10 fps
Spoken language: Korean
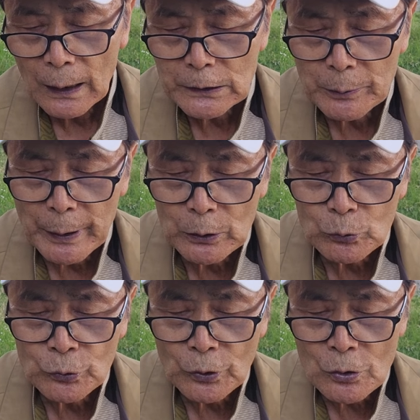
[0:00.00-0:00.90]
아침에
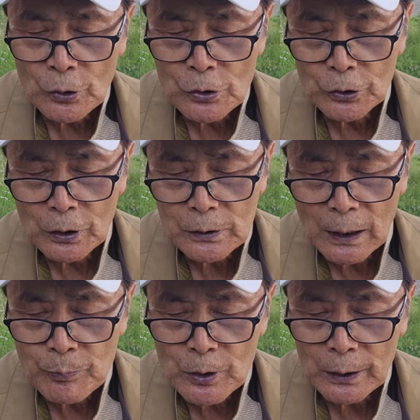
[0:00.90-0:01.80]
눈 떠서 저녁
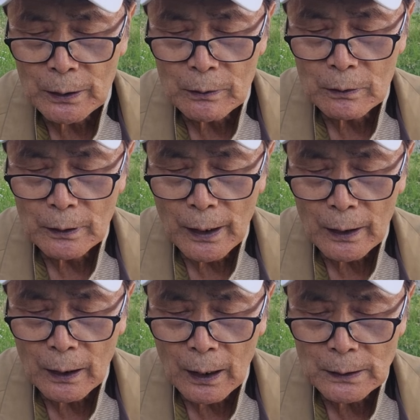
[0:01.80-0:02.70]
잠자리에 들
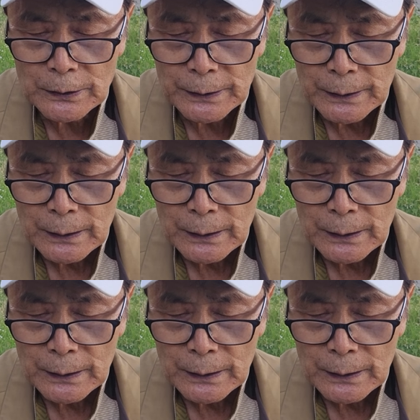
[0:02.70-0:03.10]
때까지